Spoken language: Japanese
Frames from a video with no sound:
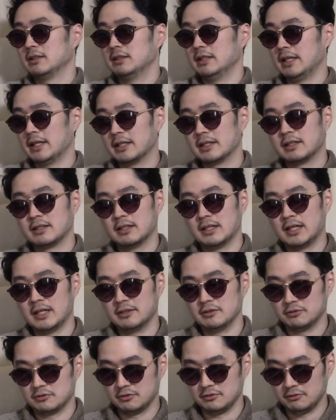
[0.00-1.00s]
うね、
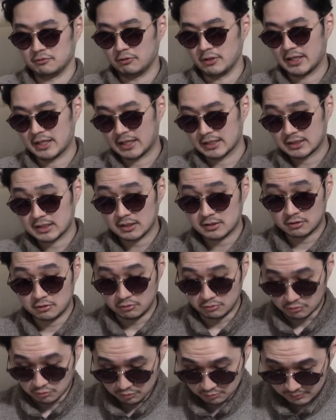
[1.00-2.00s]
あのそういう親ガチャっ
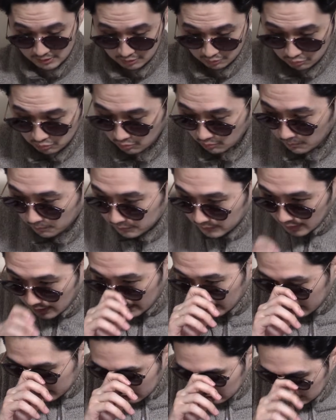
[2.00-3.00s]
ていう言葉を
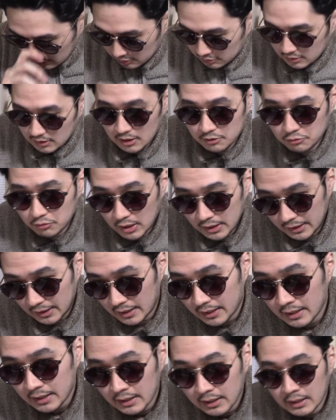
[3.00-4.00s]
安易に使うのは
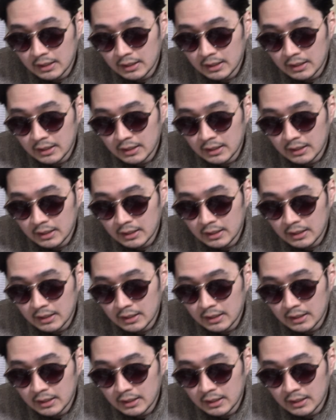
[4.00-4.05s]
ね